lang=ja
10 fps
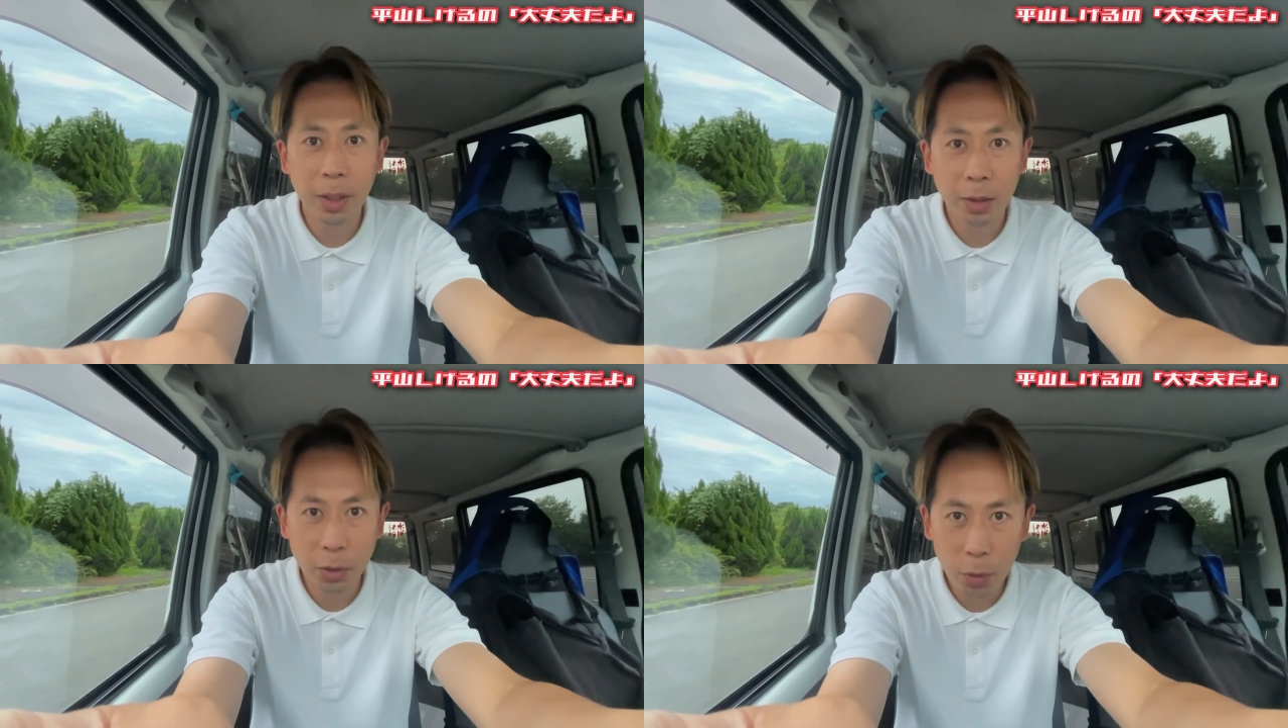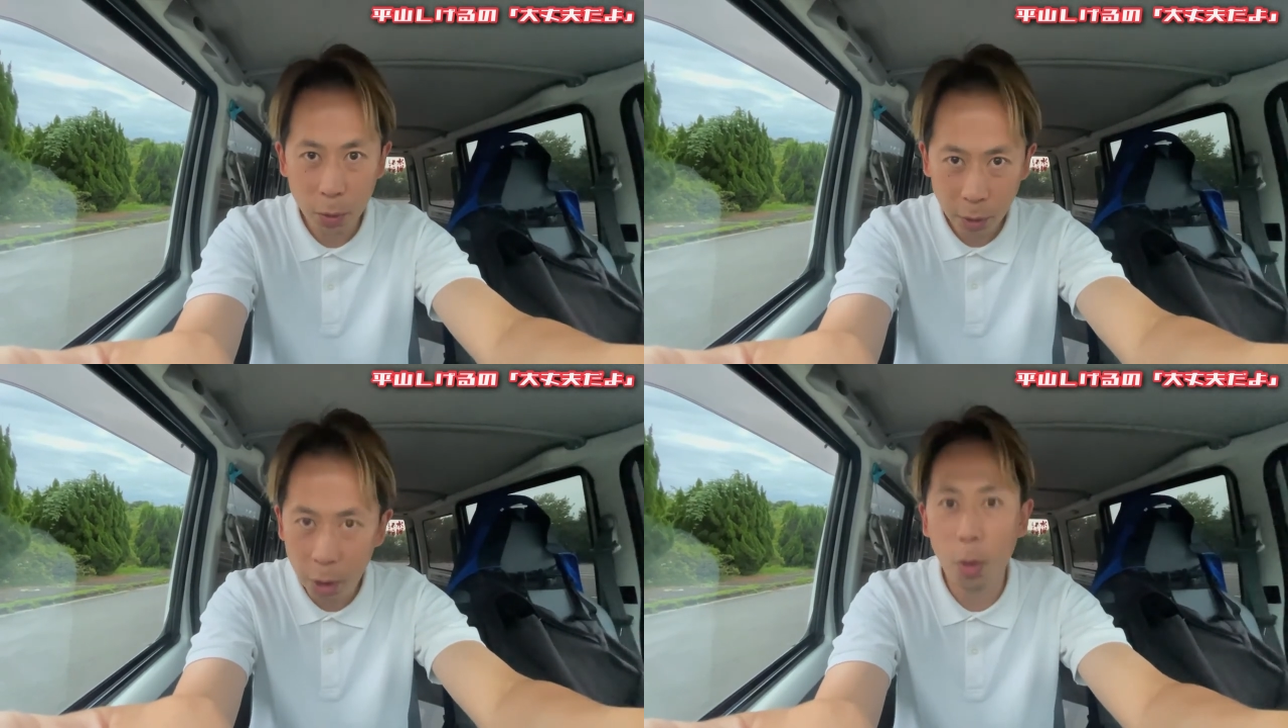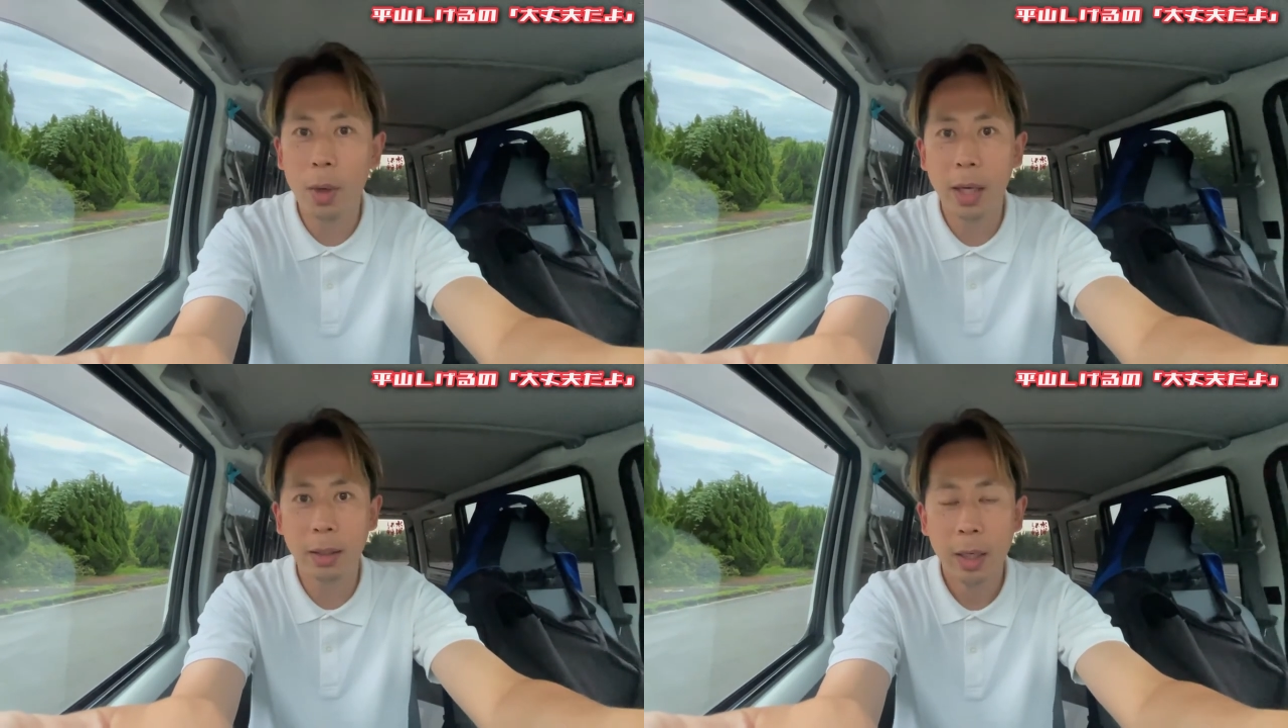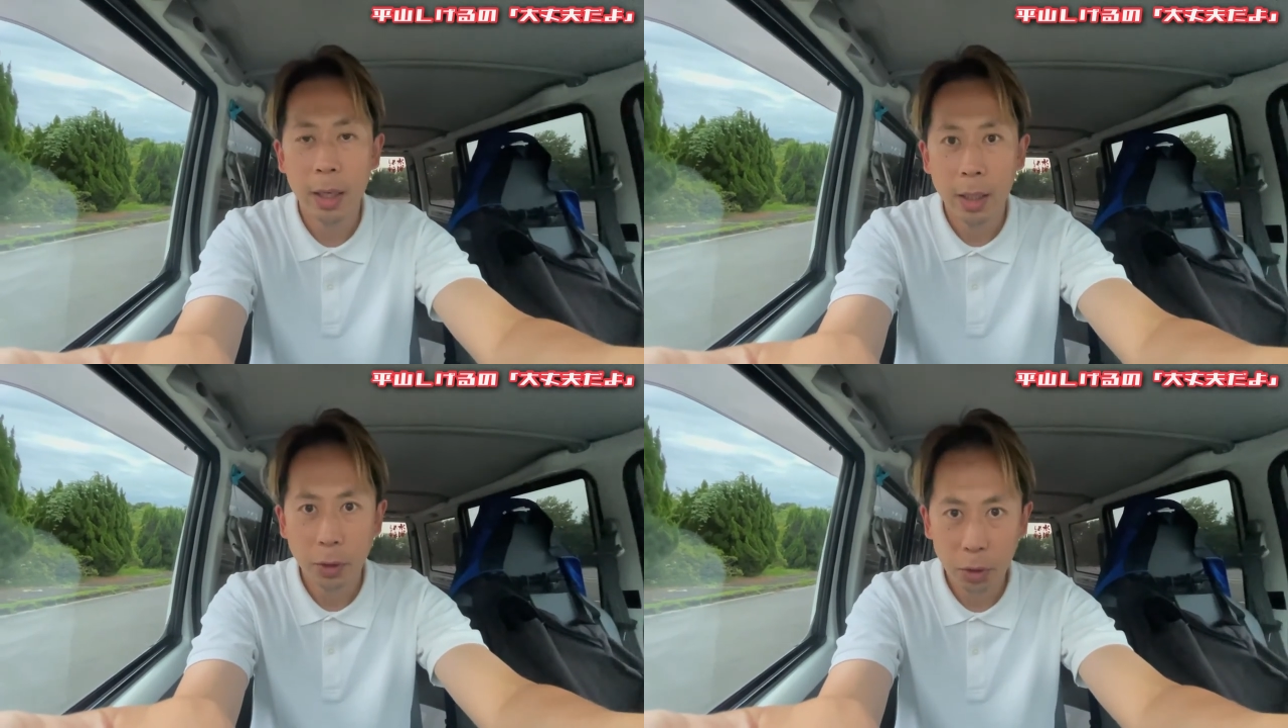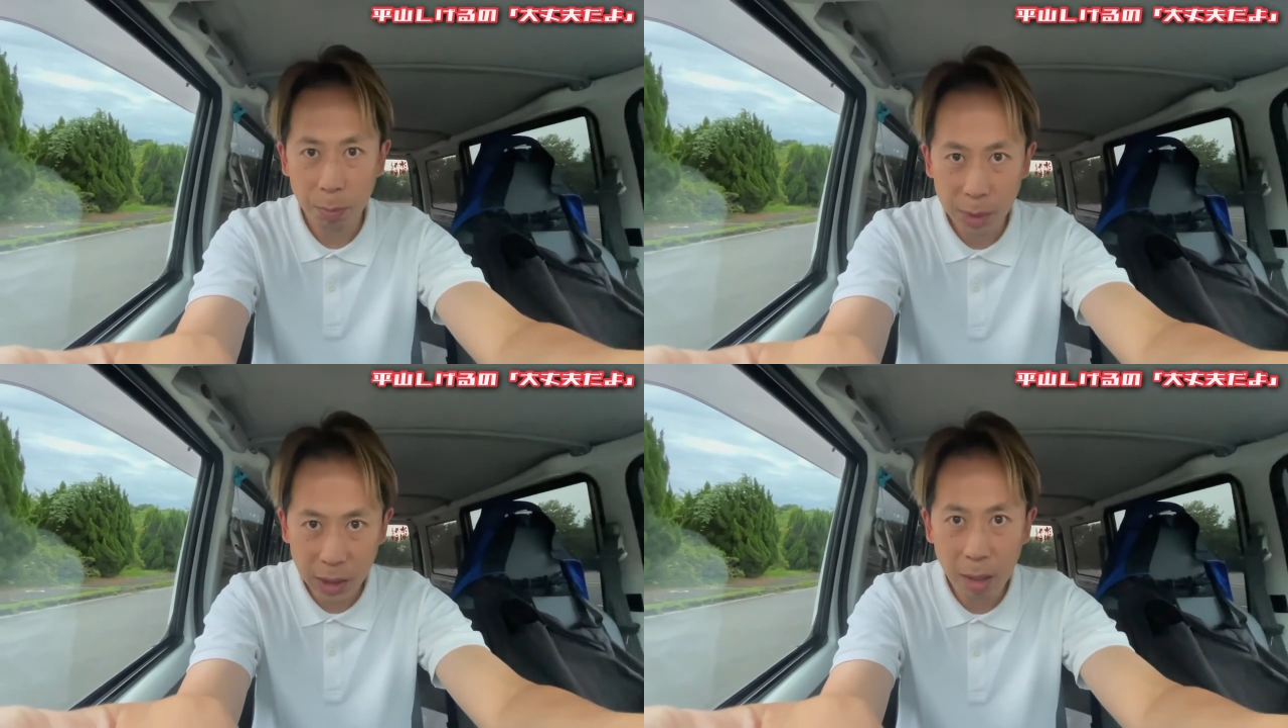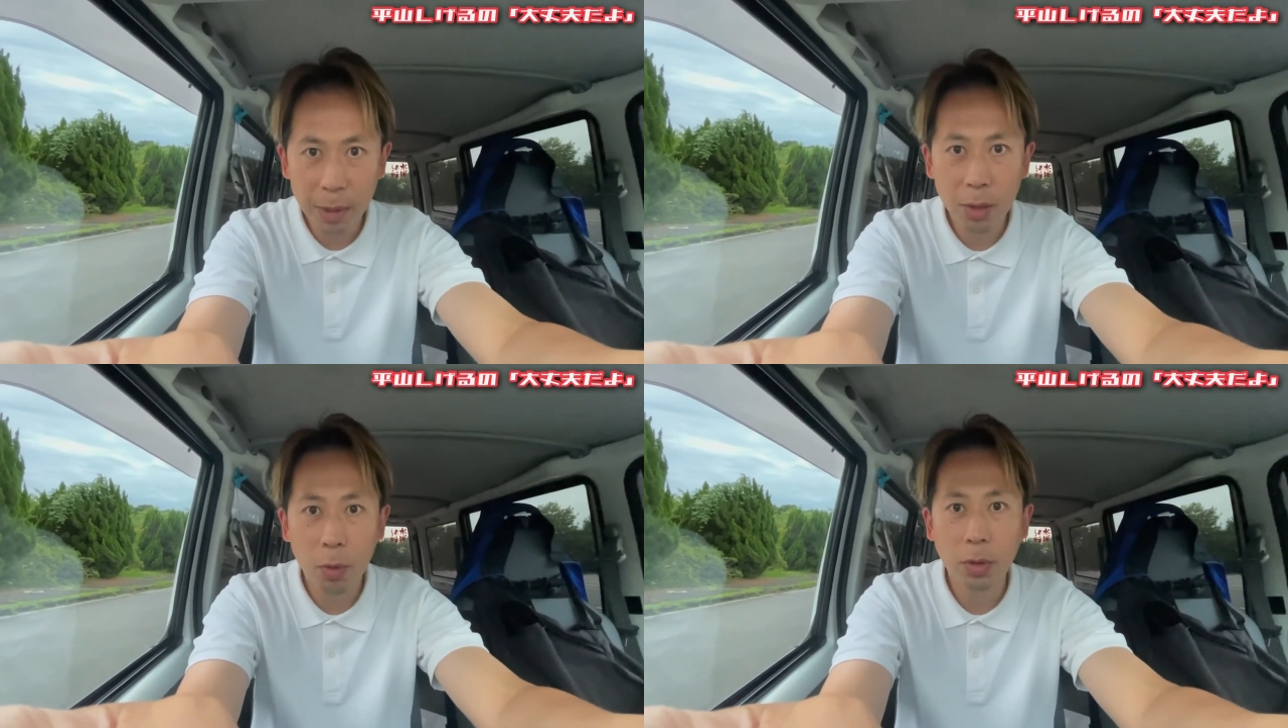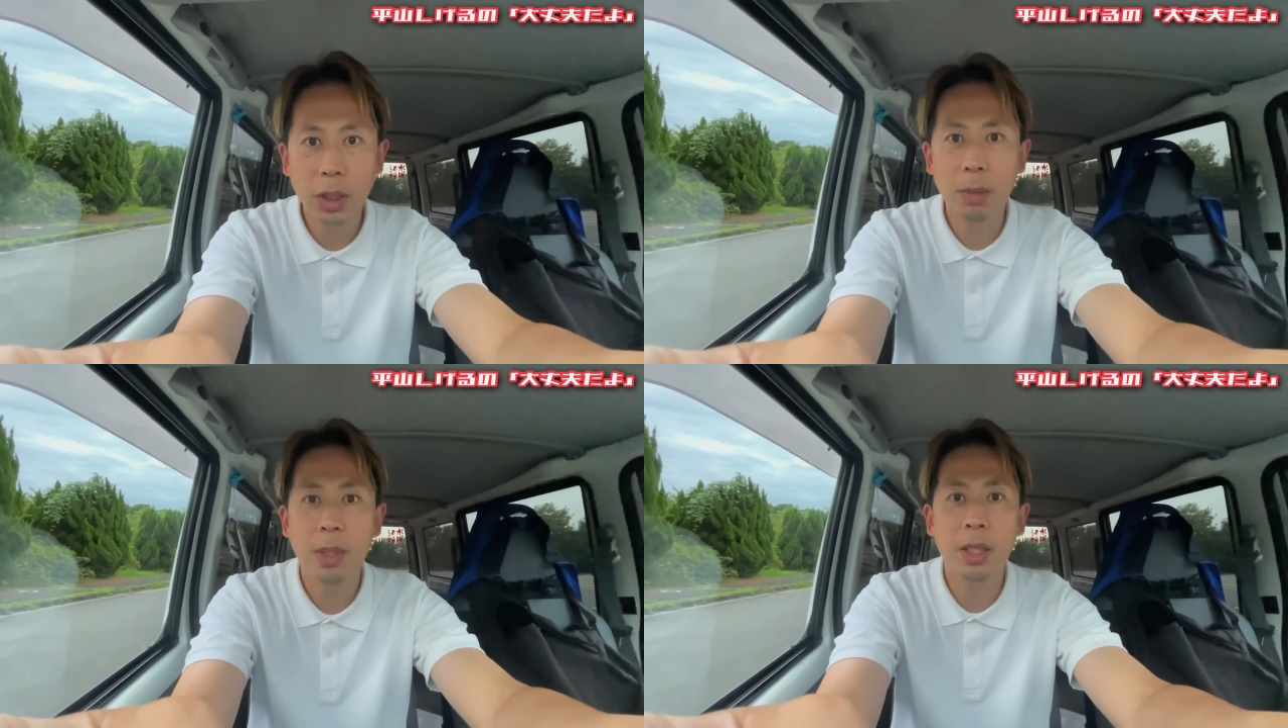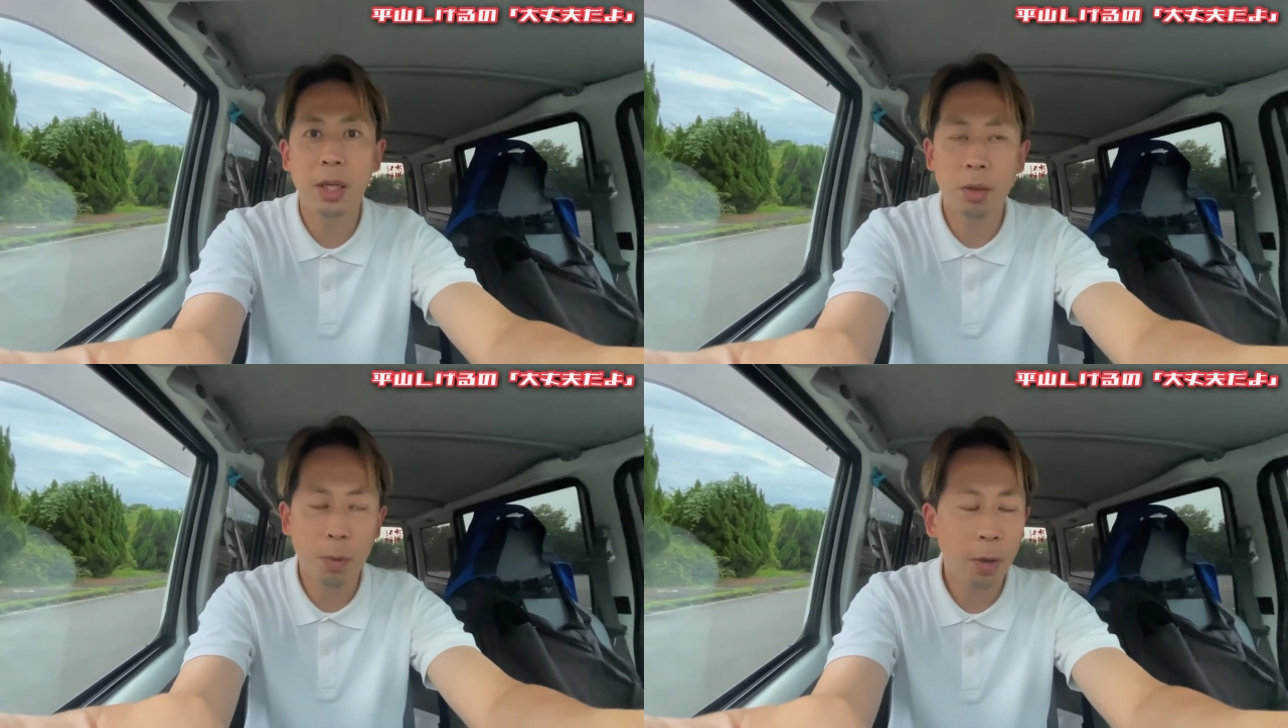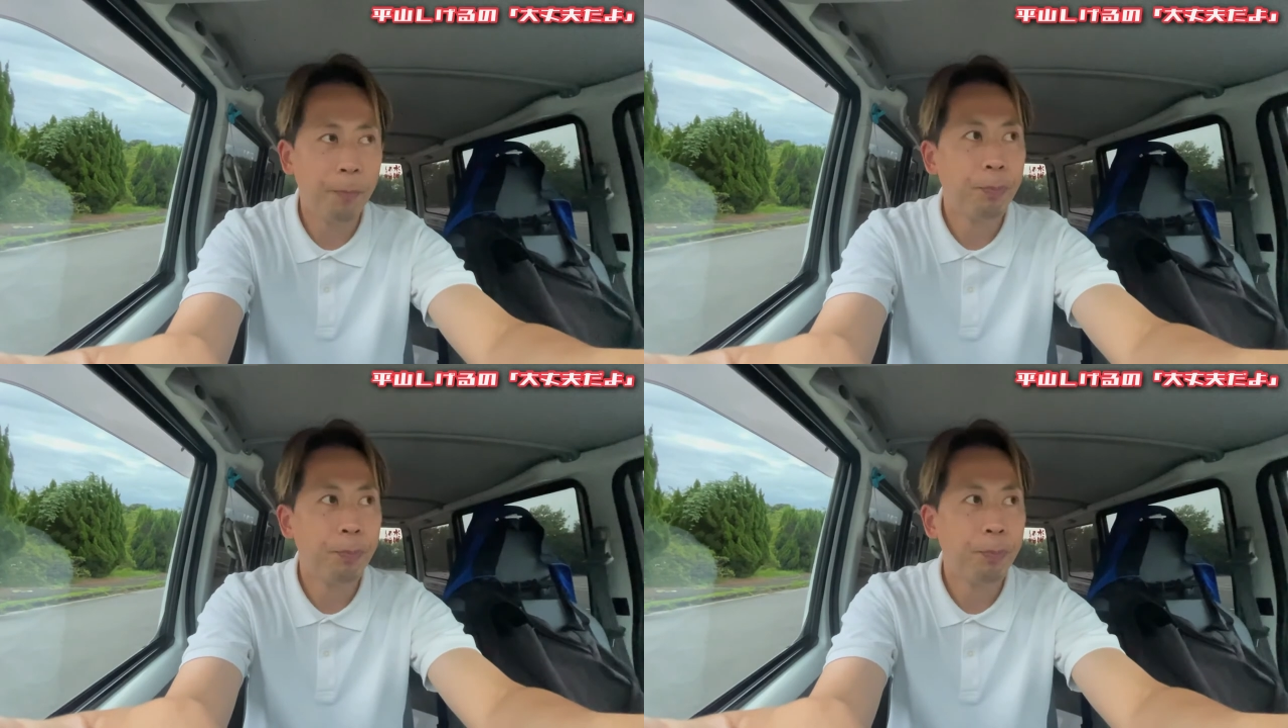今日今日はちょっと短めにお送りしますけれども、